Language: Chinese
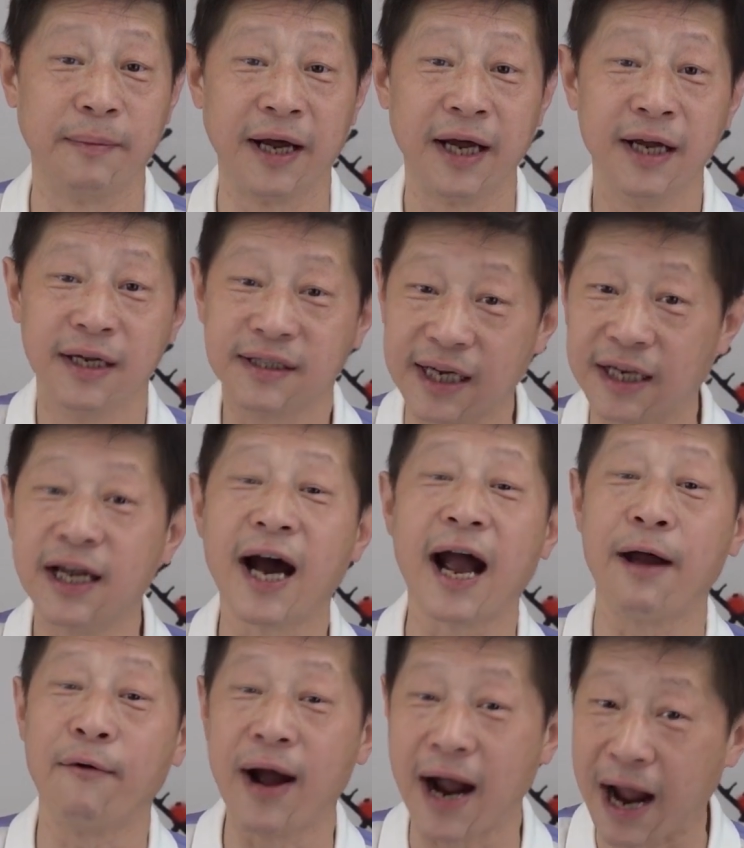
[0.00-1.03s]
们，存在
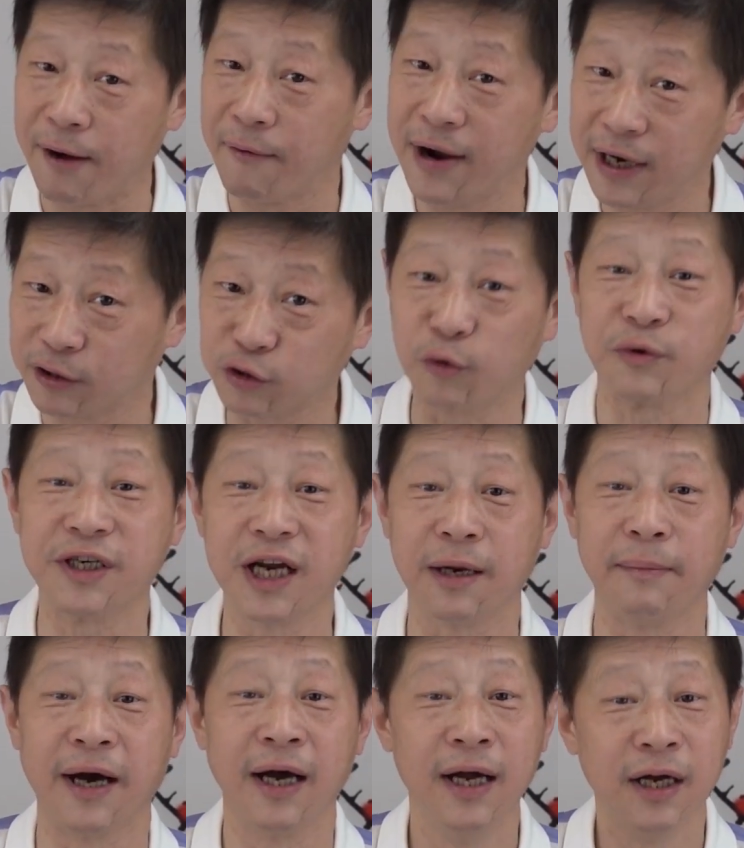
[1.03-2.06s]
海外海外要冻结你
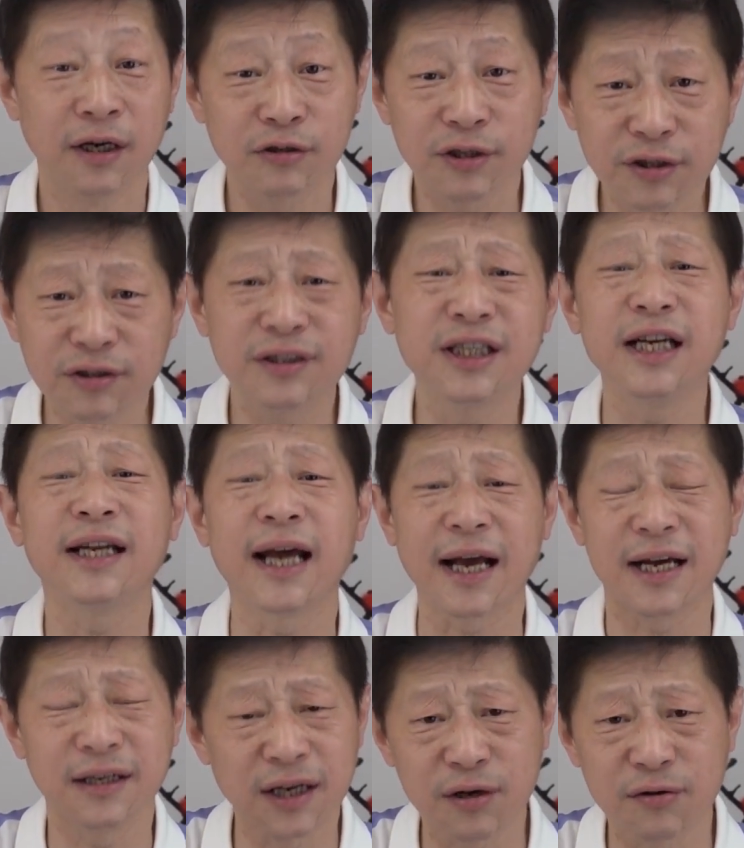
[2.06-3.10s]
们。所以说现在
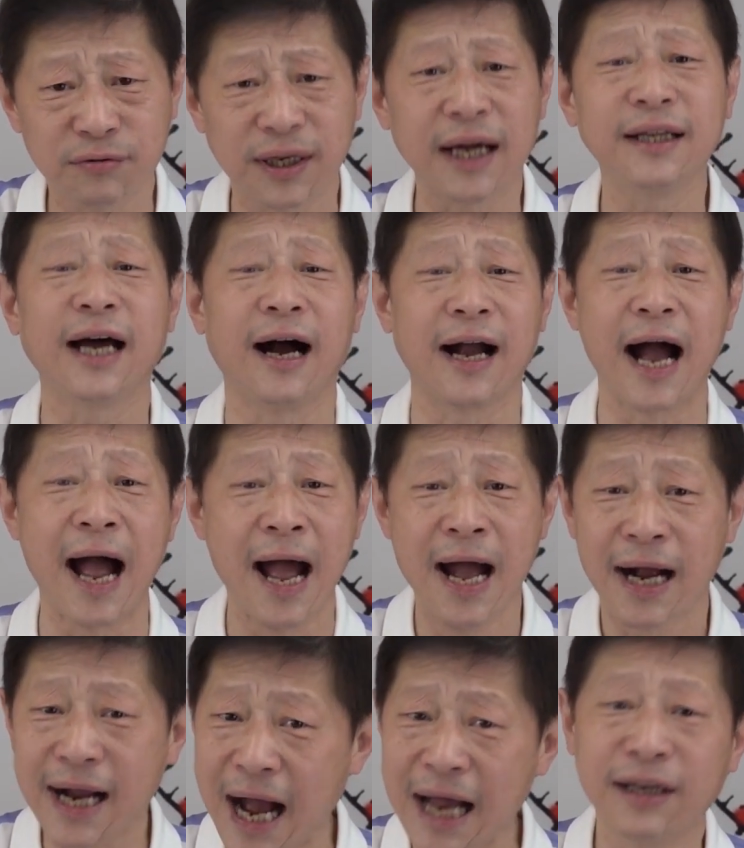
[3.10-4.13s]
跟着共产党干，
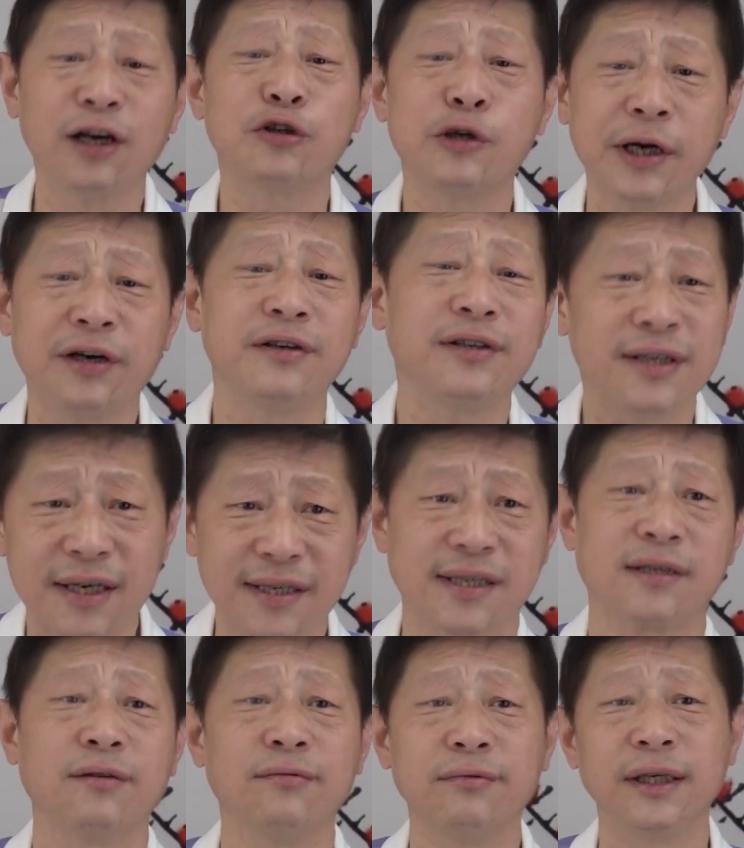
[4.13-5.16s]
干到最后就是
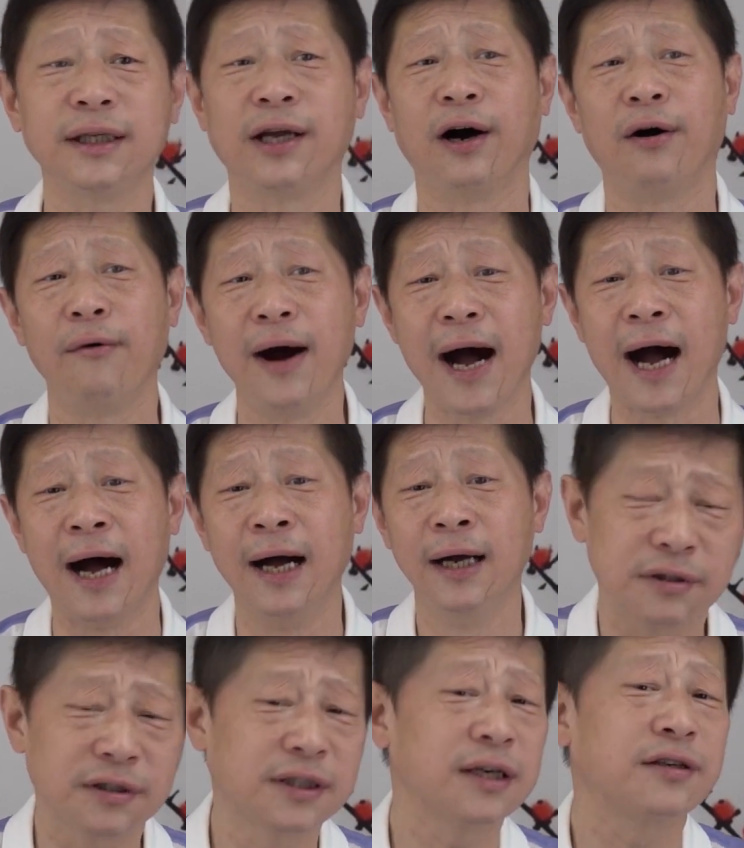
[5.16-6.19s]
死路一条啊！
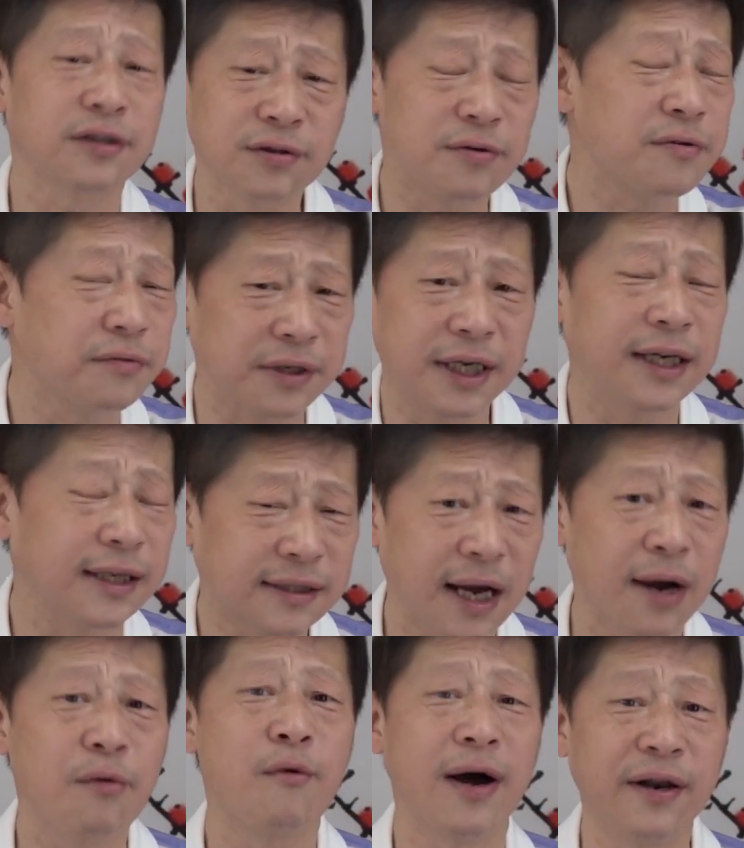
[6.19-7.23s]
这是中共现在
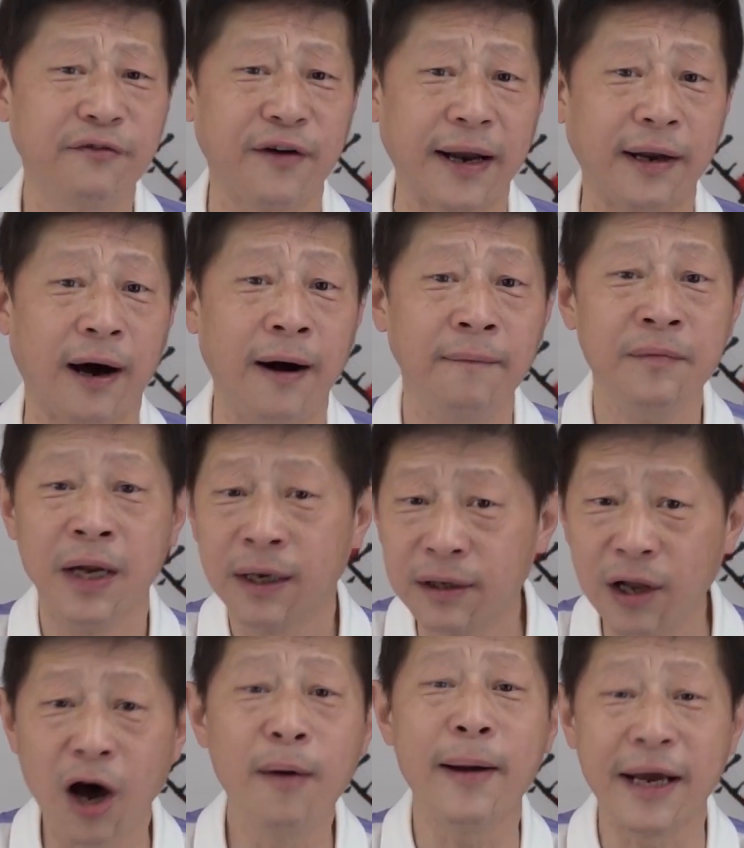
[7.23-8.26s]
当官的烦恼，
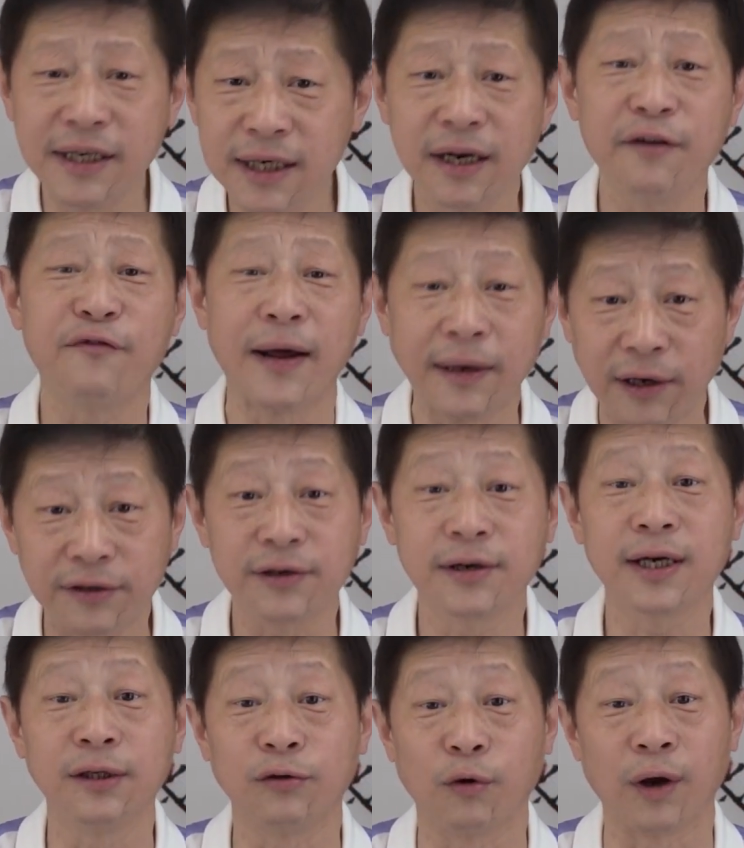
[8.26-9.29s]
老百姓的烦恼就
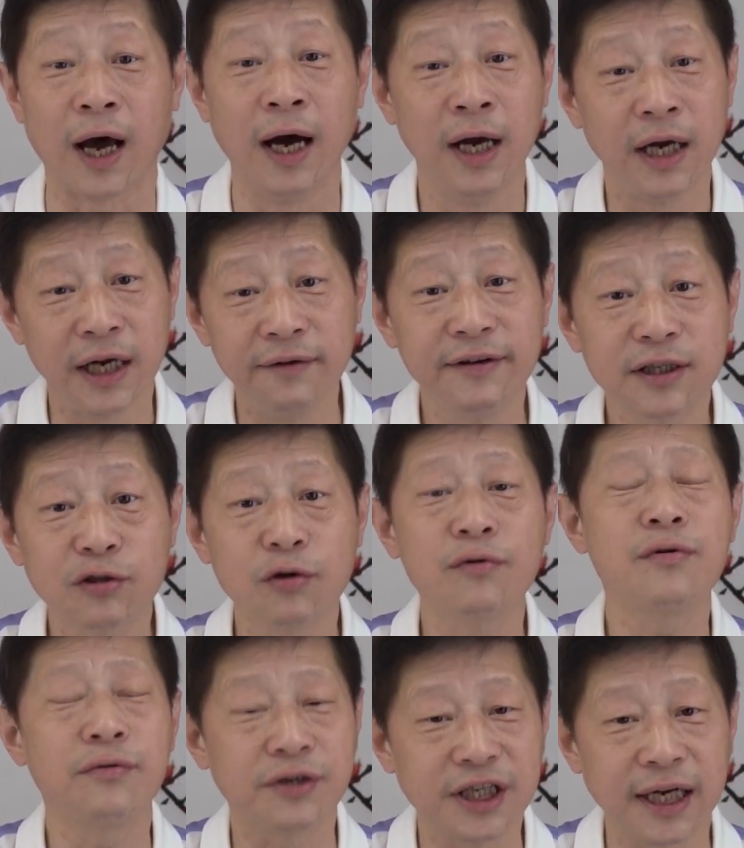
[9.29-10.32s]
更多了，因为中
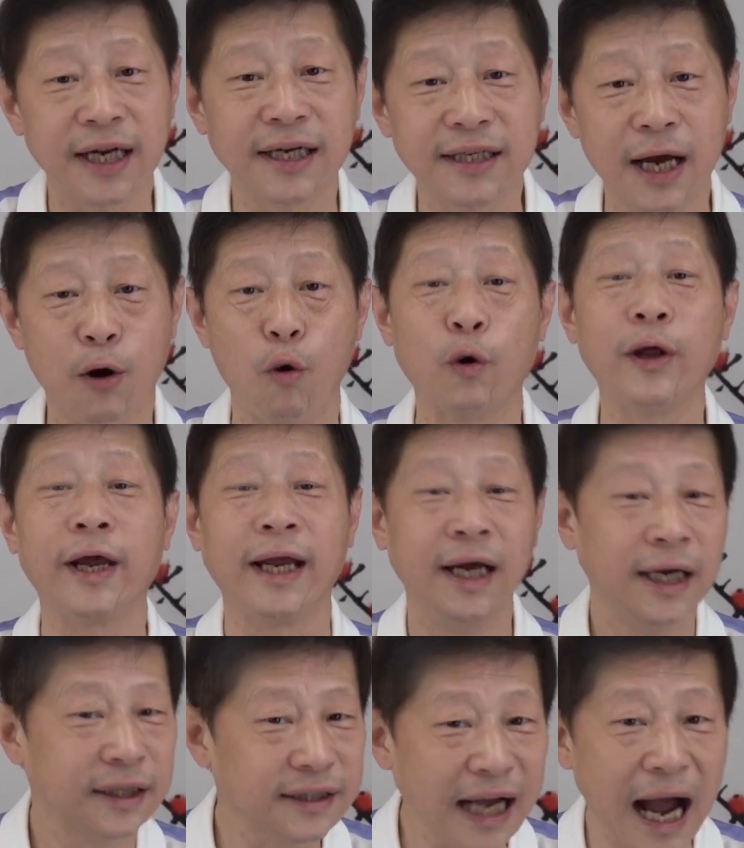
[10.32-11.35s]
共现在在国内。
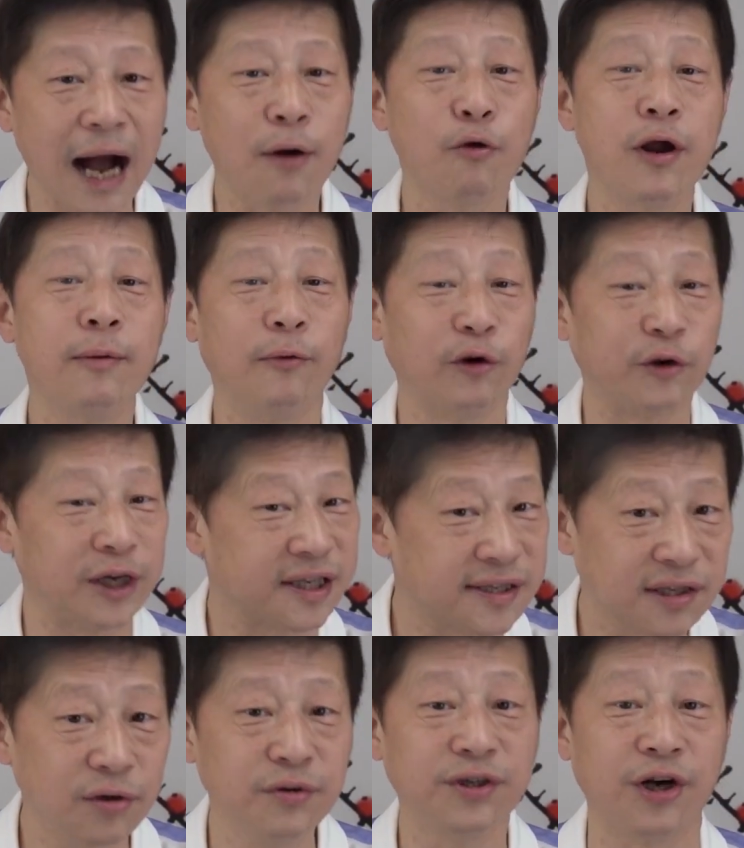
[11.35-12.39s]
大规模的
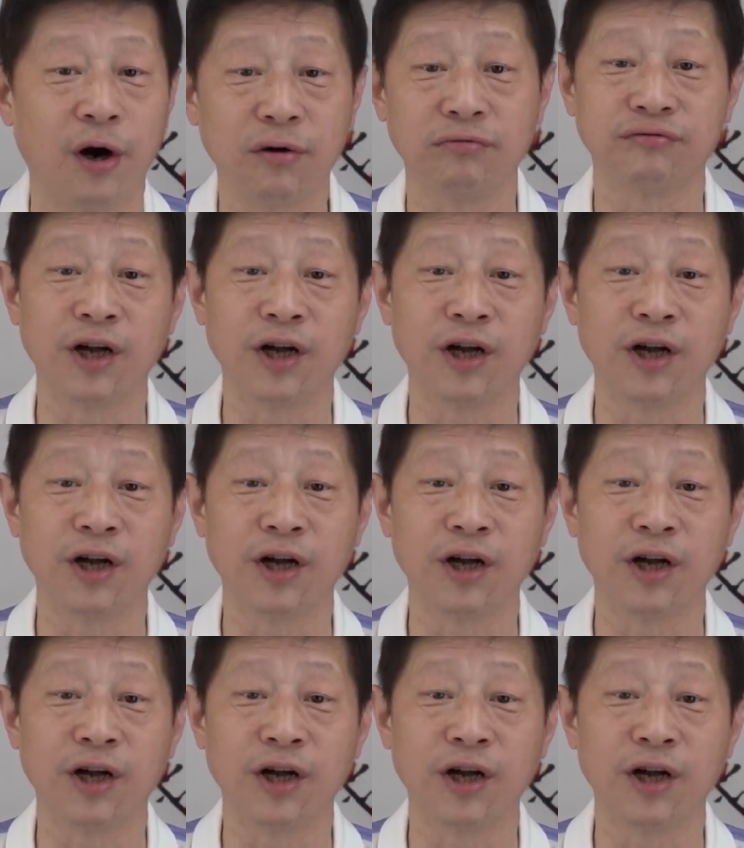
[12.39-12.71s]
收缴护